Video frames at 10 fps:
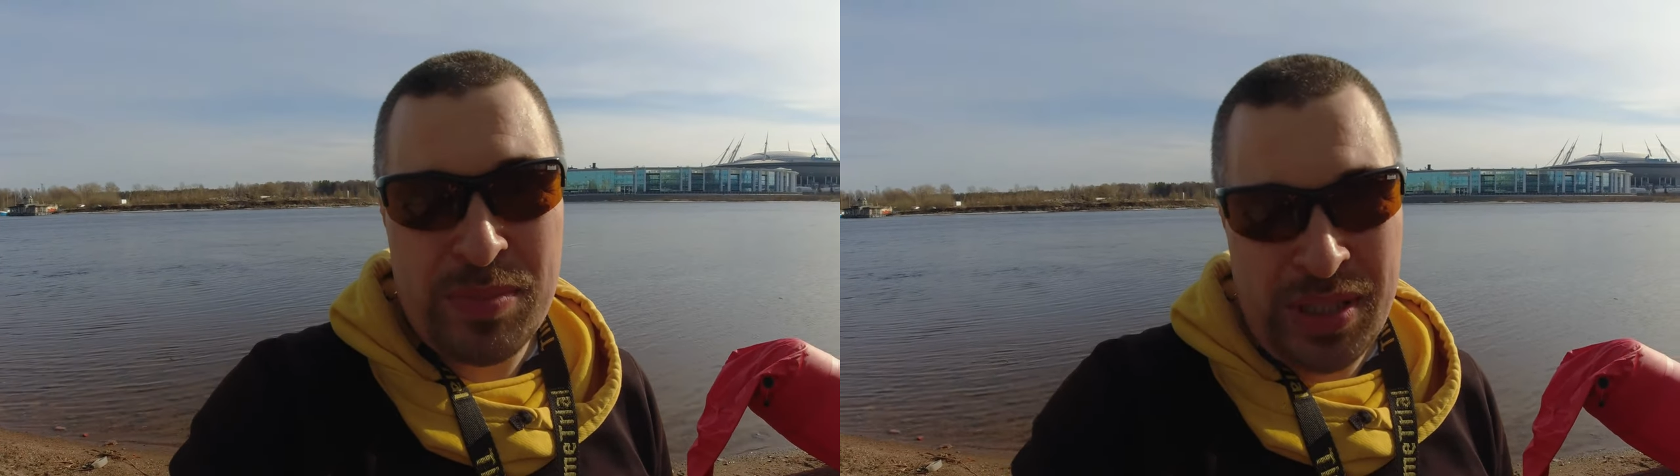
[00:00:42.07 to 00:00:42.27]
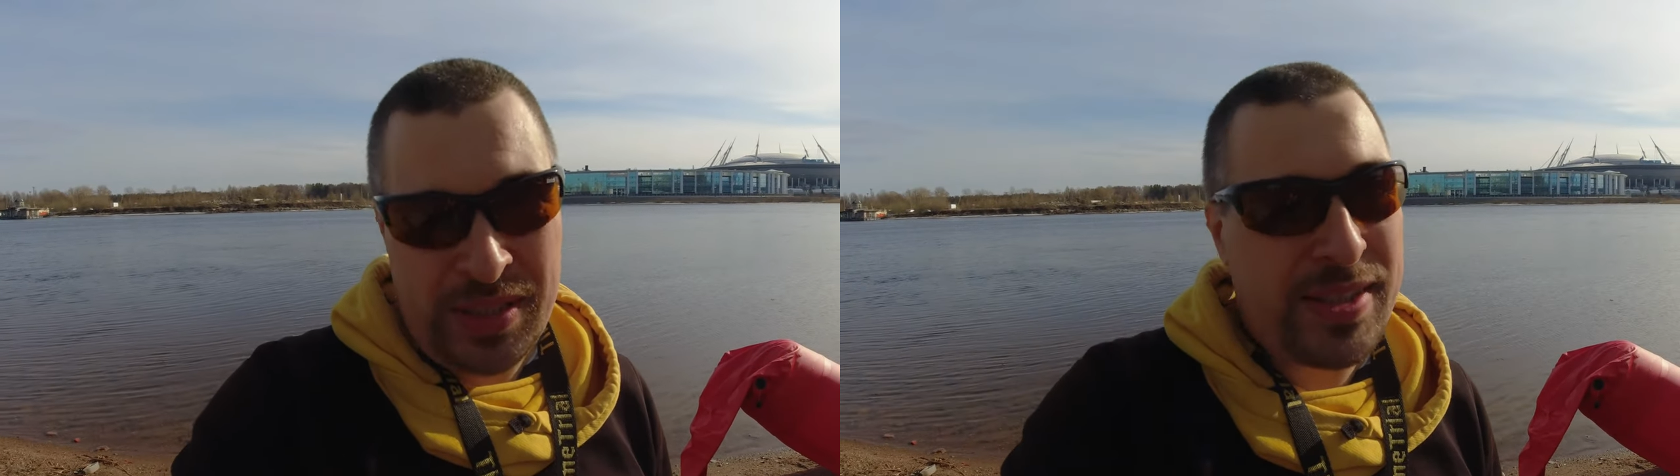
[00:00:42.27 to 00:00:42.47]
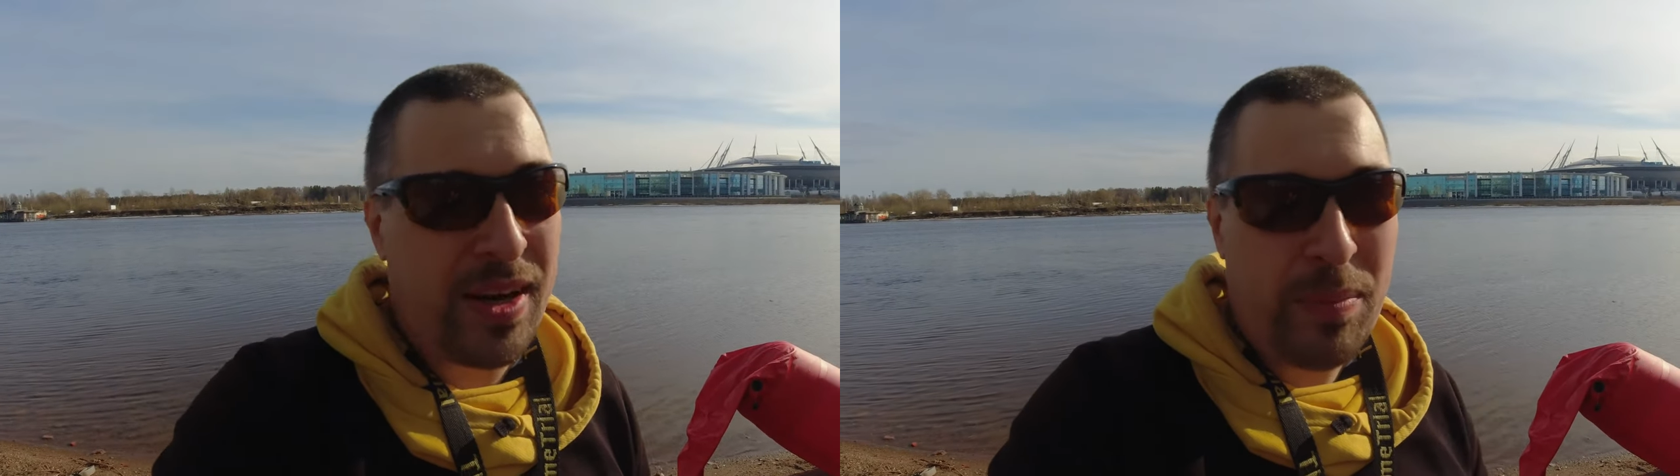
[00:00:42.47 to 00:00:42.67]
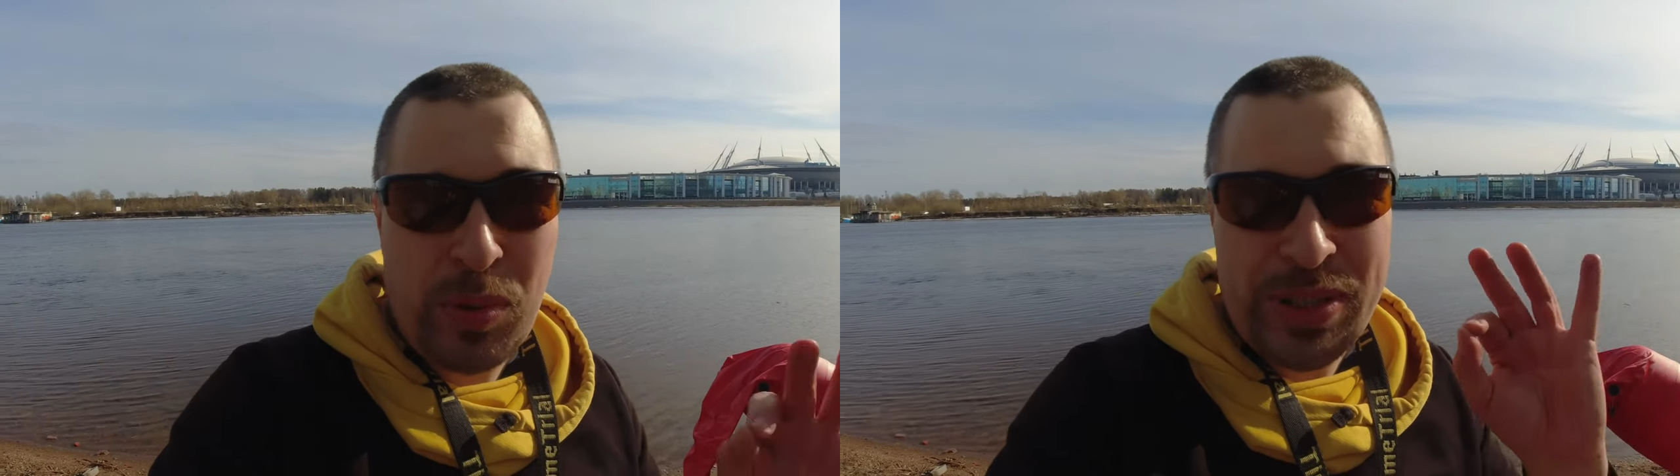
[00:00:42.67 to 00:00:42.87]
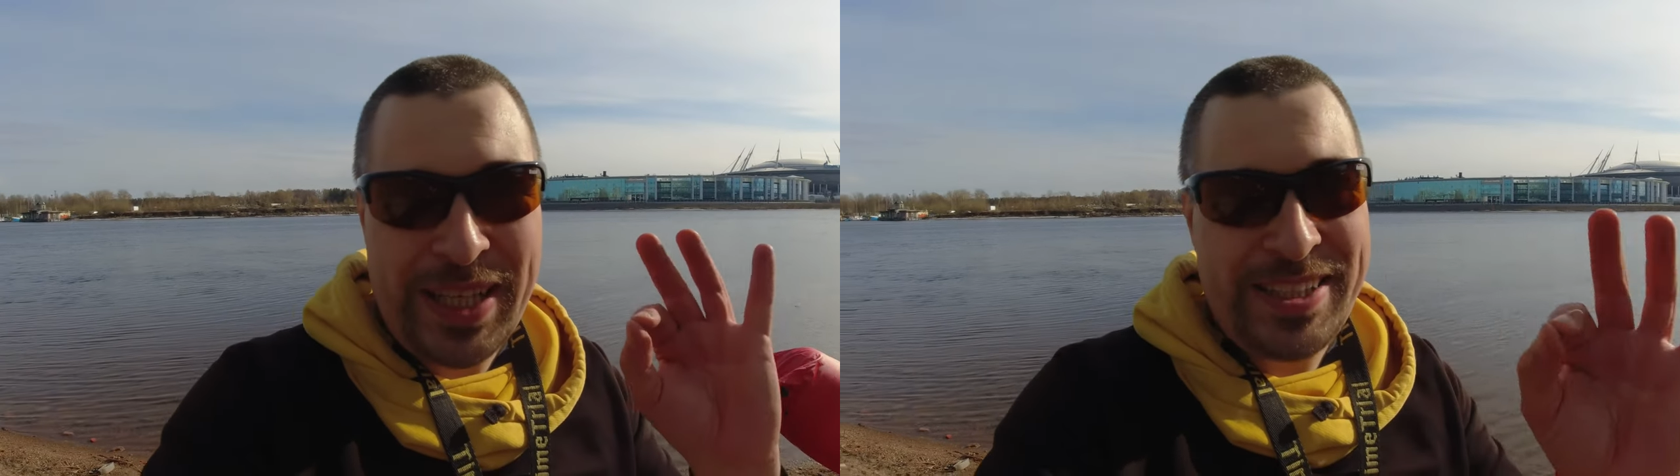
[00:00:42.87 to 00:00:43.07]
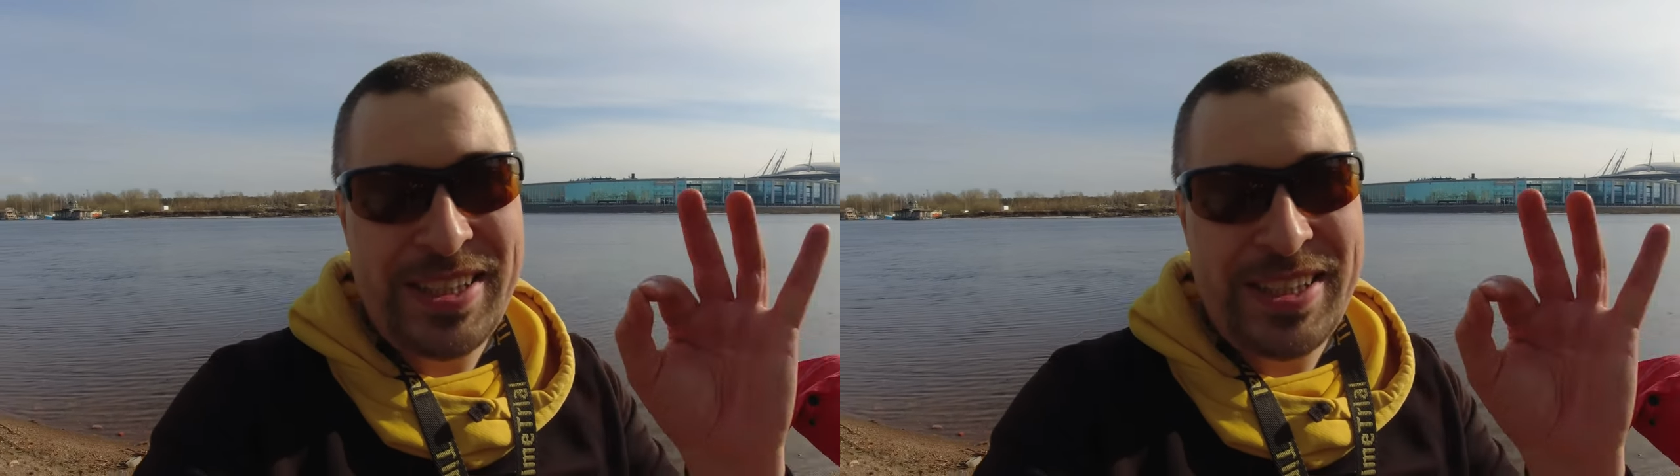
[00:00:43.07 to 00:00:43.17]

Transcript: мы доработали,